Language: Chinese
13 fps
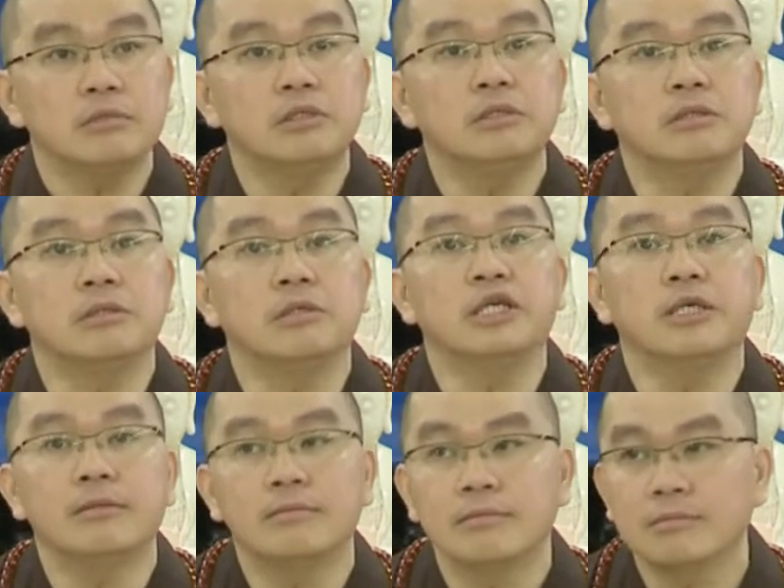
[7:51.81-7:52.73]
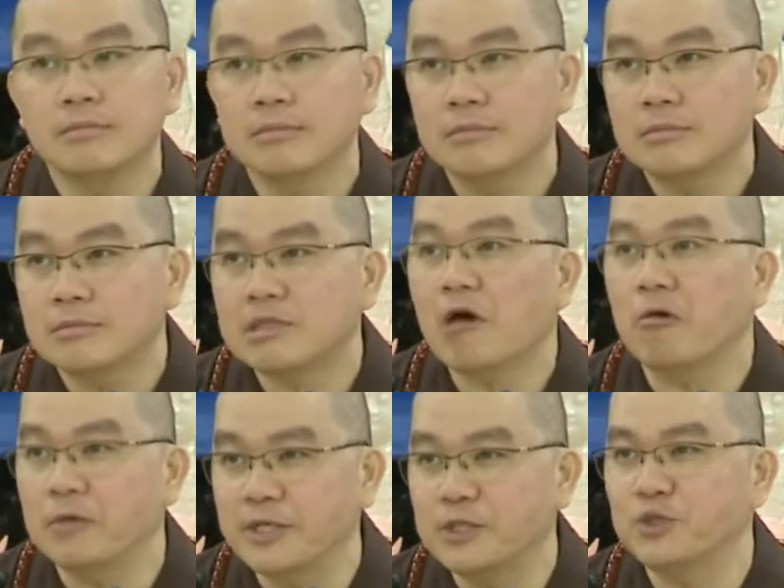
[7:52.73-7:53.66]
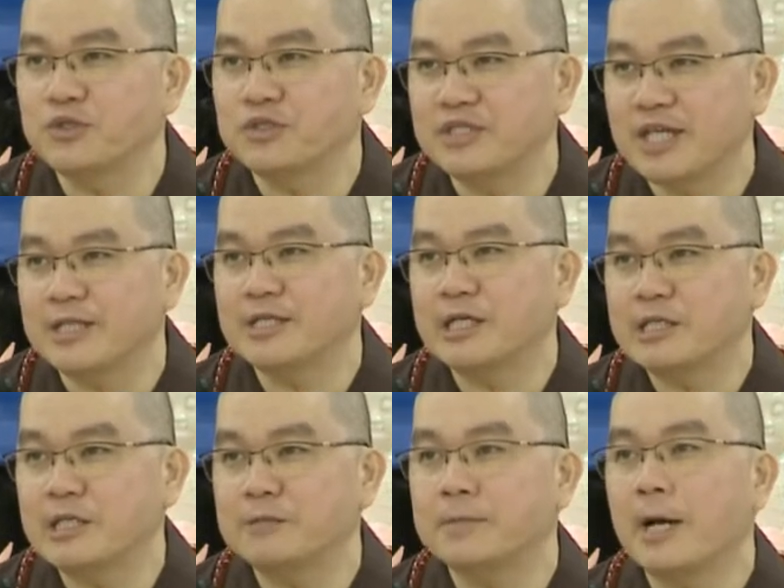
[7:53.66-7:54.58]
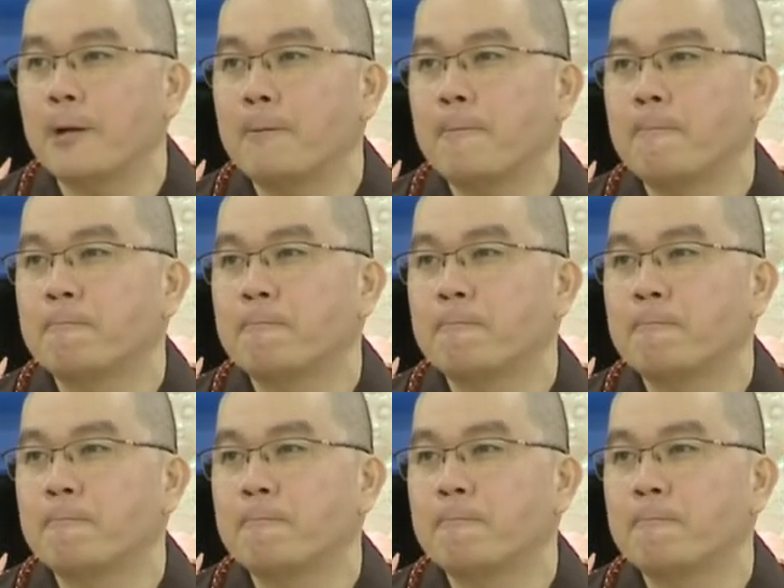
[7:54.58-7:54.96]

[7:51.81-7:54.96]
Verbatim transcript: 日丽，道理就是在这个地方。